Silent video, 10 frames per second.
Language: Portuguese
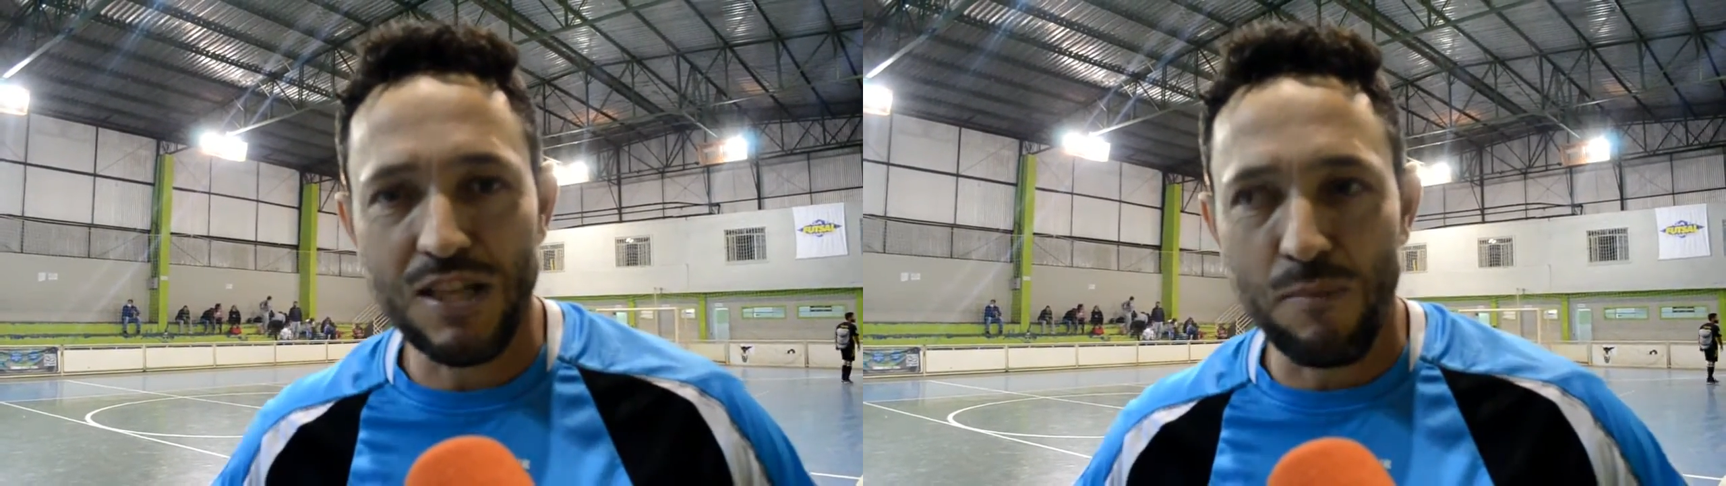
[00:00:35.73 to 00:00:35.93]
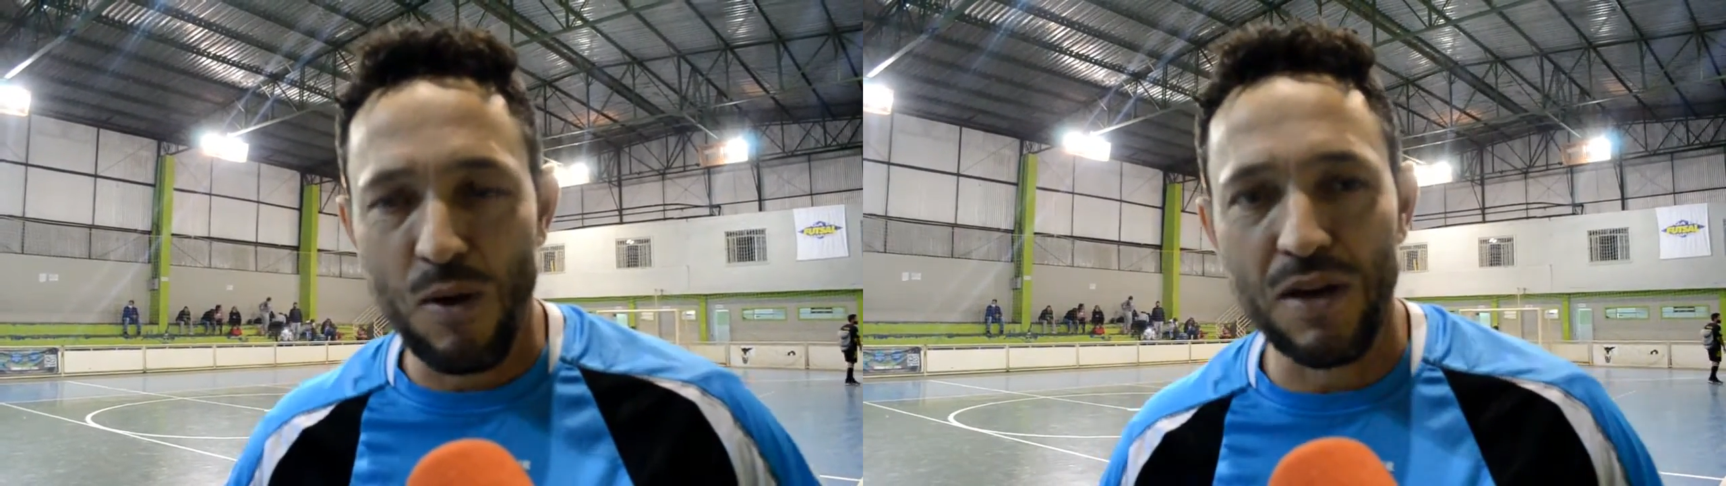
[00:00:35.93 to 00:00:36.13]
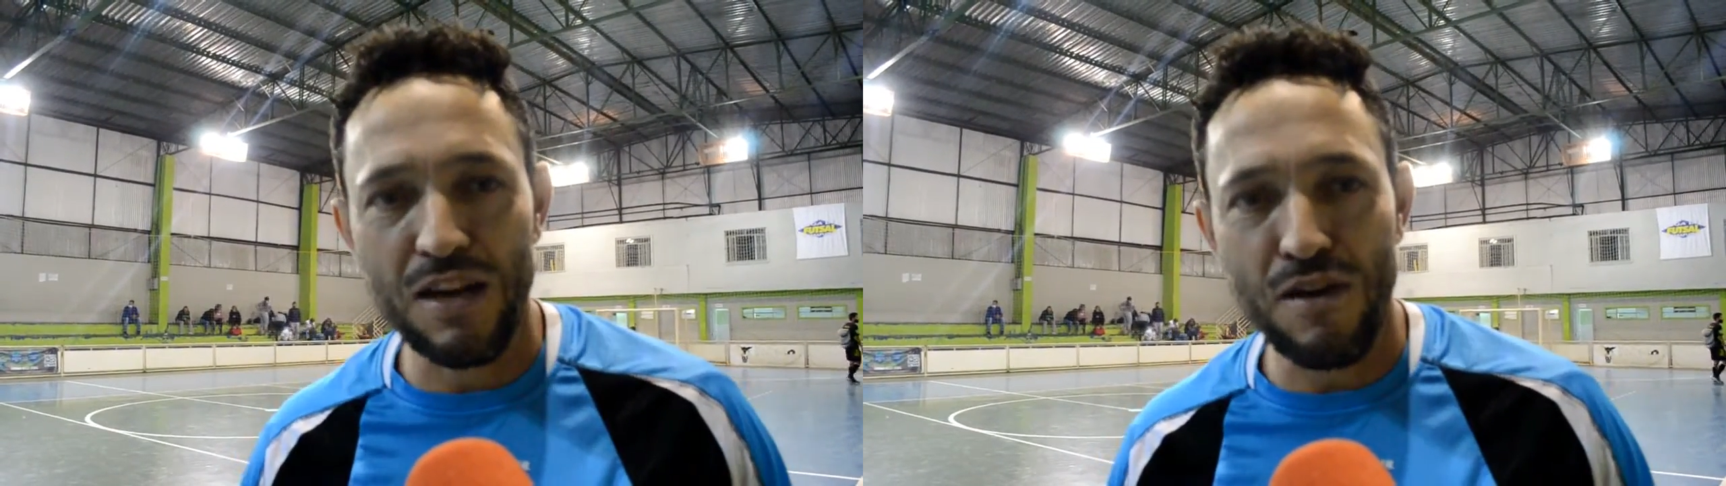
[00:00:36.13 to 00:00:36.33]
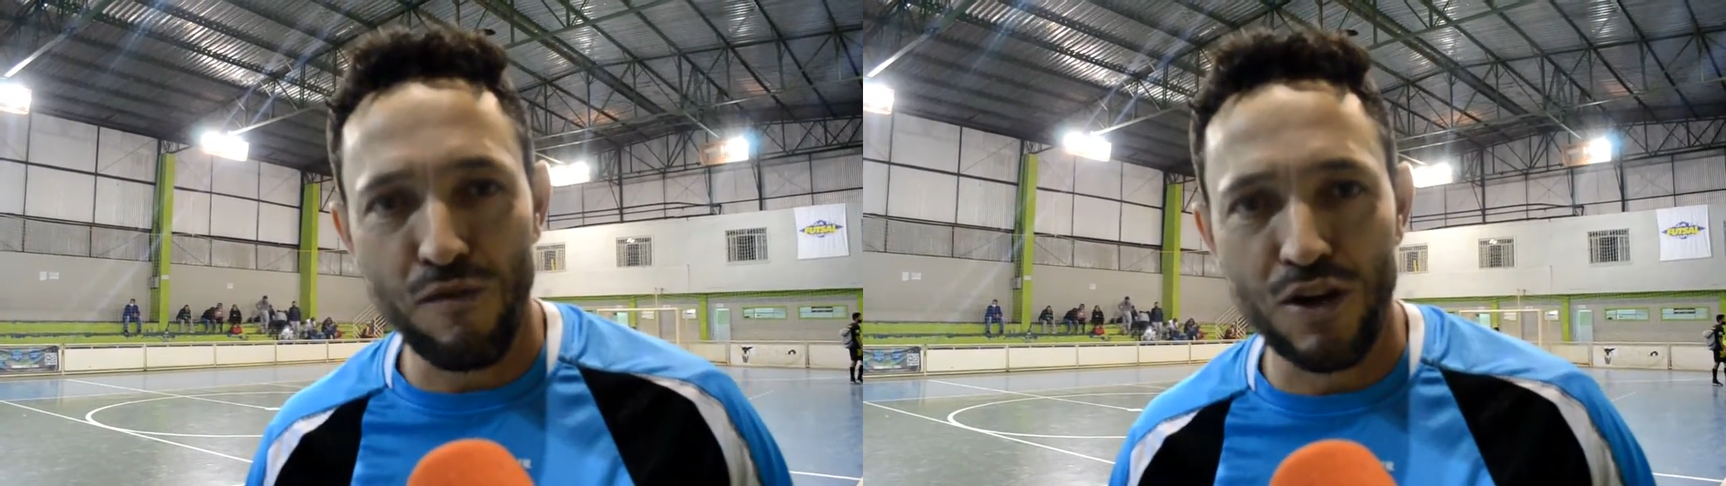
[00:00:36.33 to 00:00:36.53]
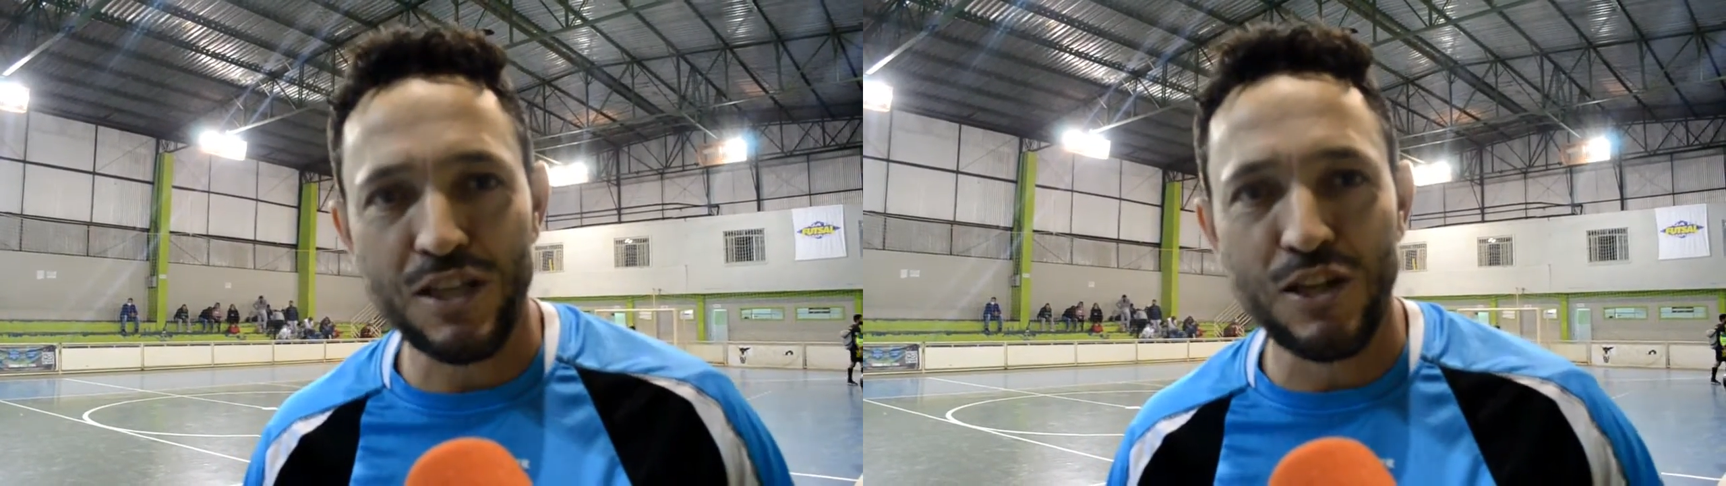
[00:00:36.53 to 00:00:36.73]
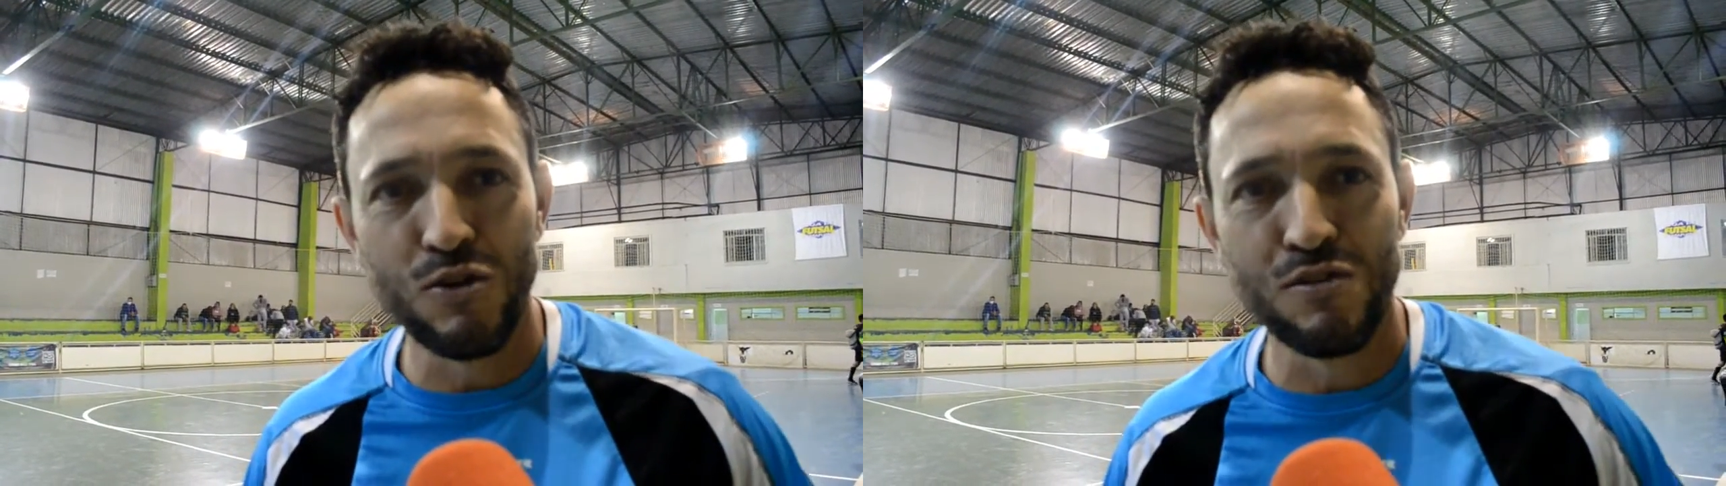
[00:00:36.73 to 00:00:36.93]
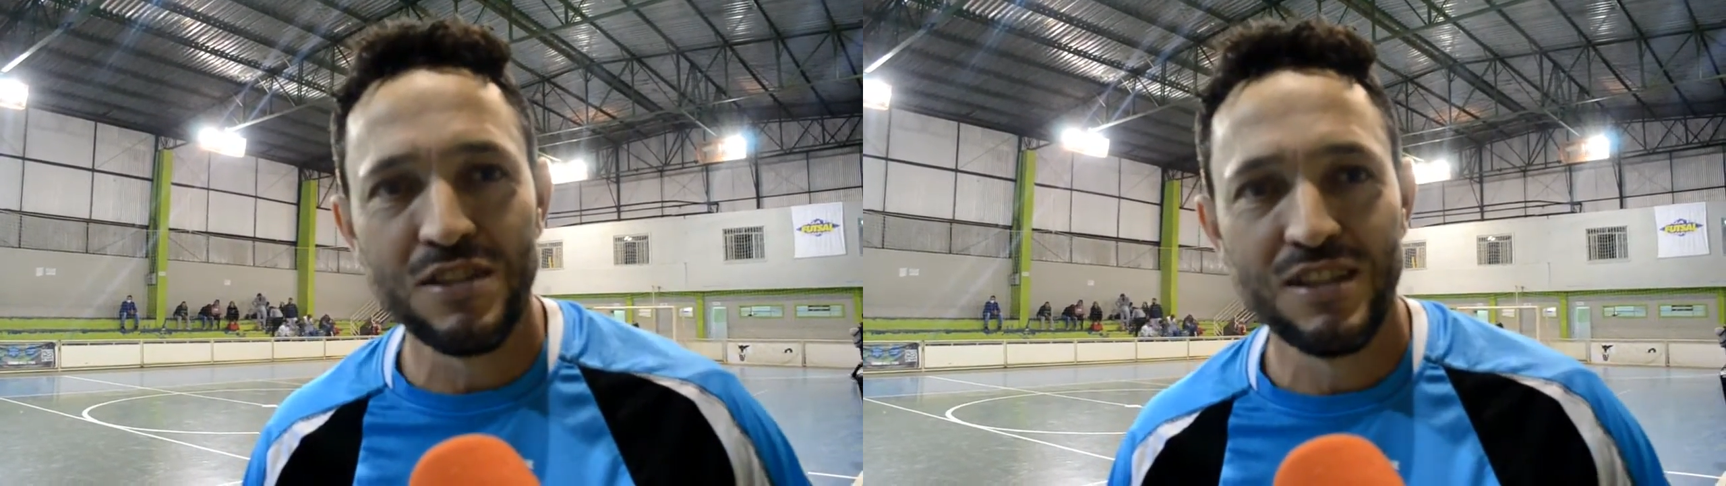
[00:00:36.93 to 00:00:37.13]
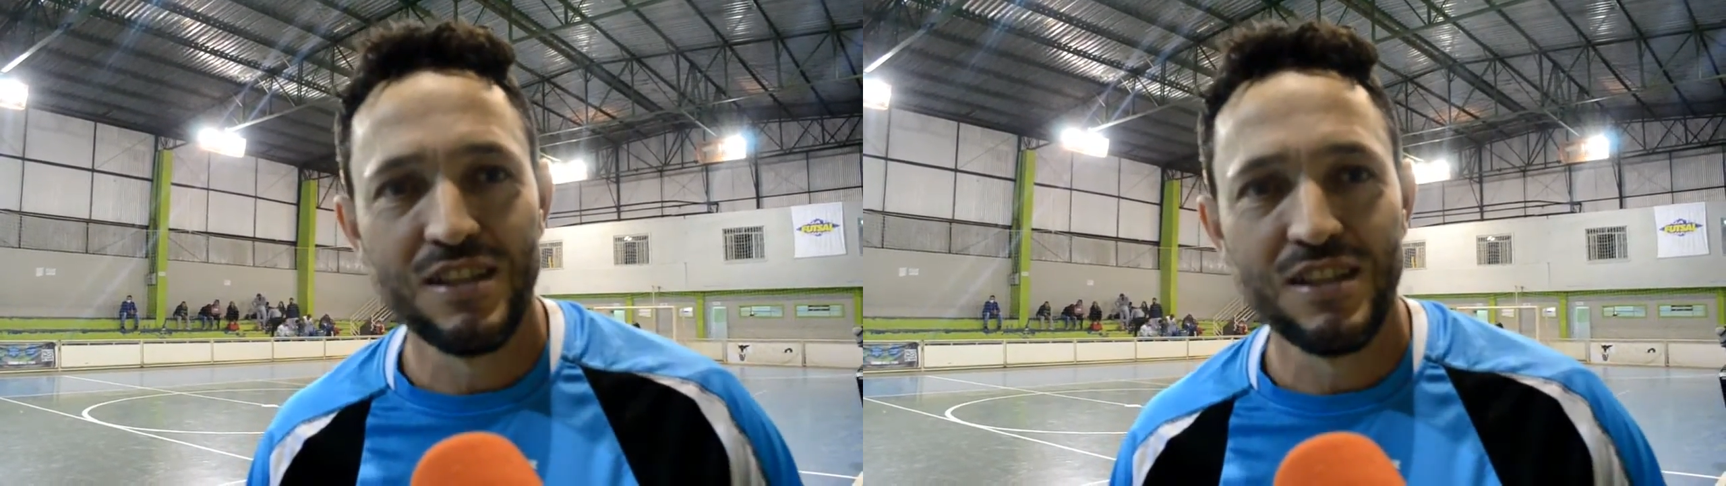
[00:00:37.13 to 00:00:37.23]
que a Palmeirinha vem forte de novo.